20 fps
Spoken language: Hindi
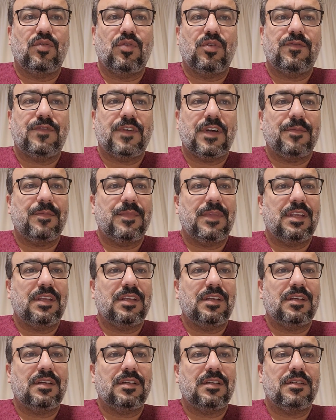गोड
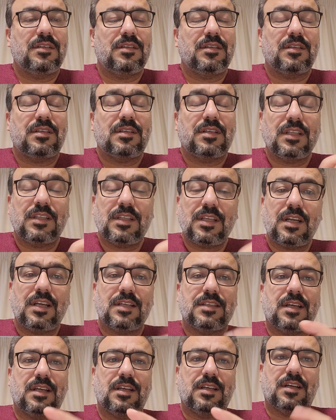फार्मिंग कतन
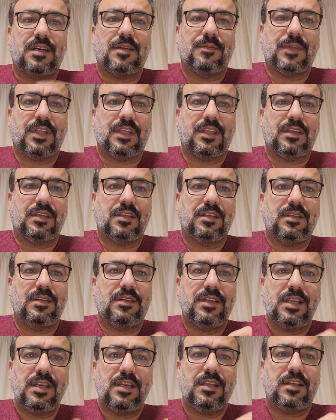आसान काम नहीं है
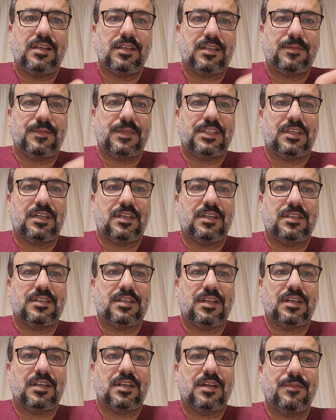रियली कतन आसान
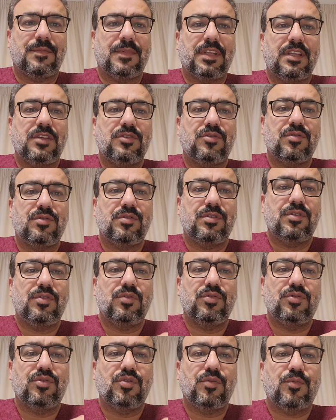आसान काम नहीं है जो
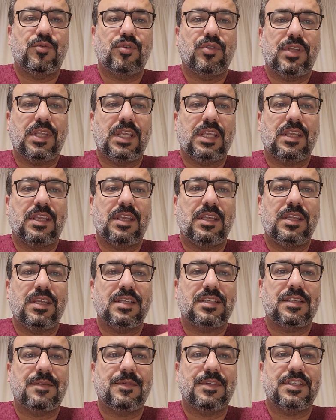यूट्यूब को देख के
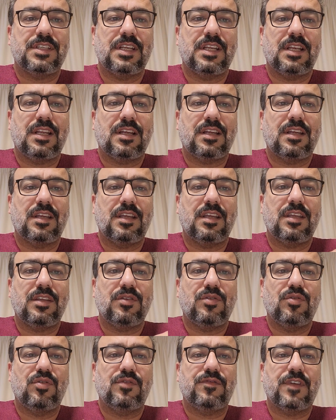ये समझने लग गए हैं कि
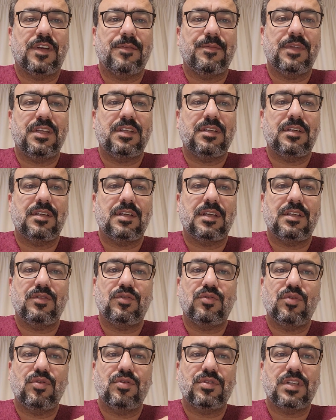गोट फार्मिंग
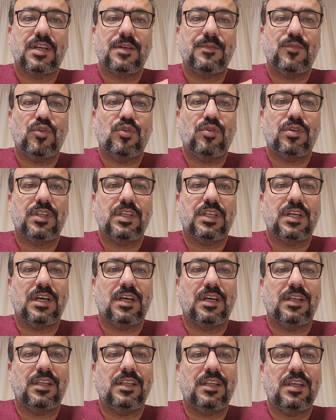दो ज़रब दो की
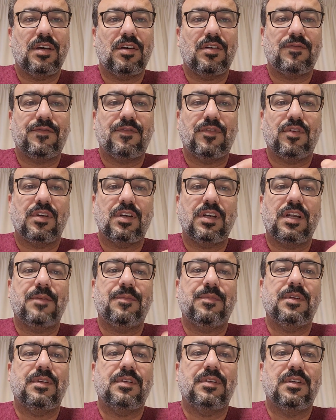कहानी है और फौरन
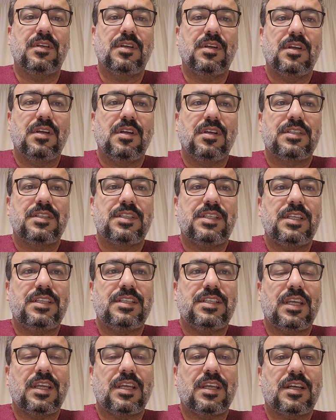आप सीख
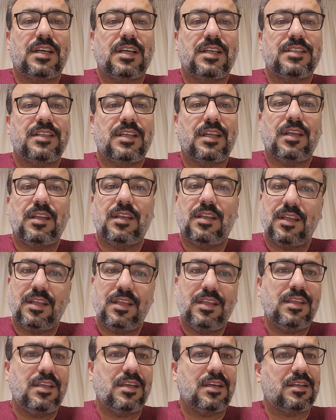जाएंगे कर जाएंगे
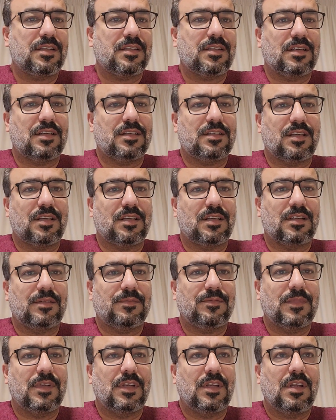नहीं है कतन आसान
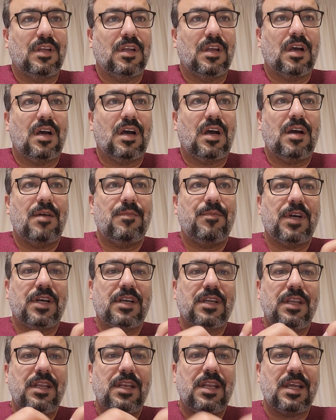काम आप
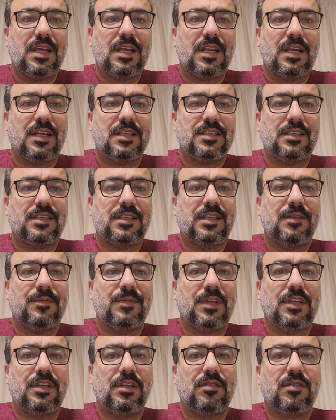बकरी लेकर आ जाते हैं
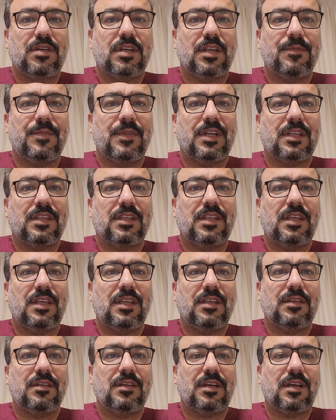बकरी को घर में रखते
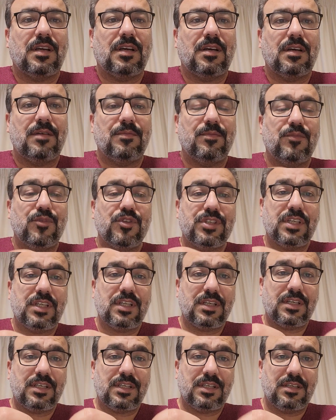हैं मुझे
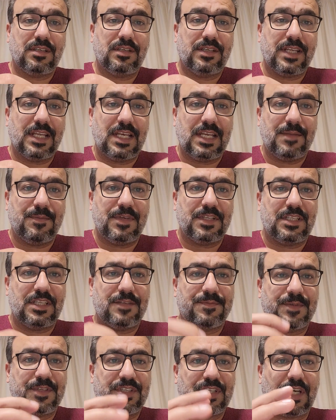डेली
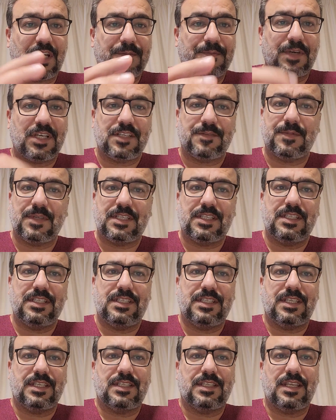बेसिस पे चार पांच
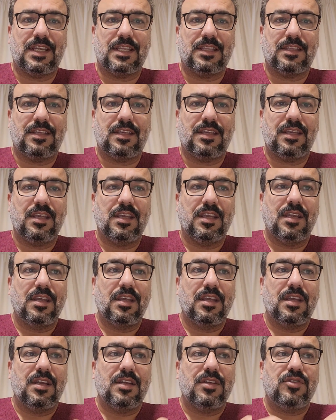मैसेजेस ऐसे आते हैं
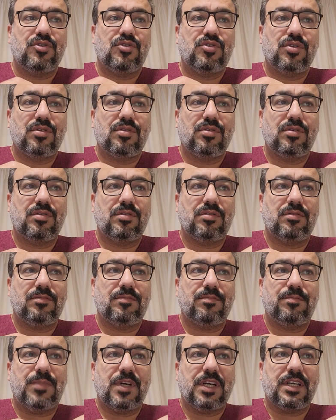जो
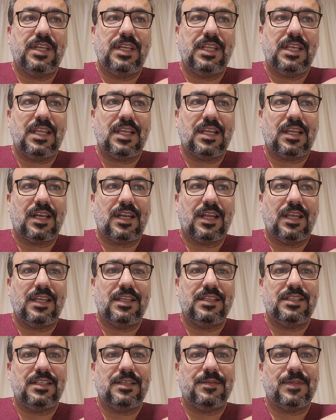बकरी लेकर आए
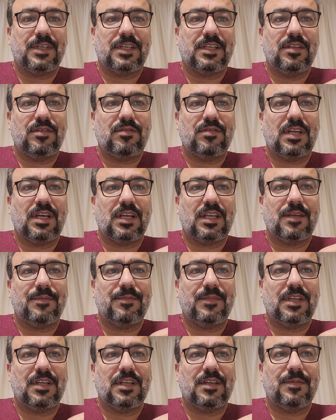हैं जी बकरी को ला के
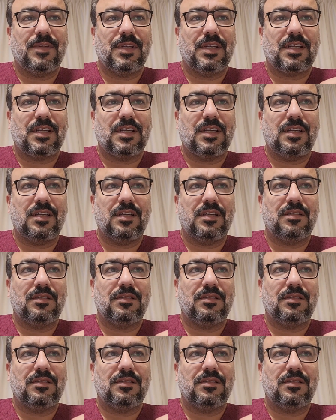हमने घर में रखा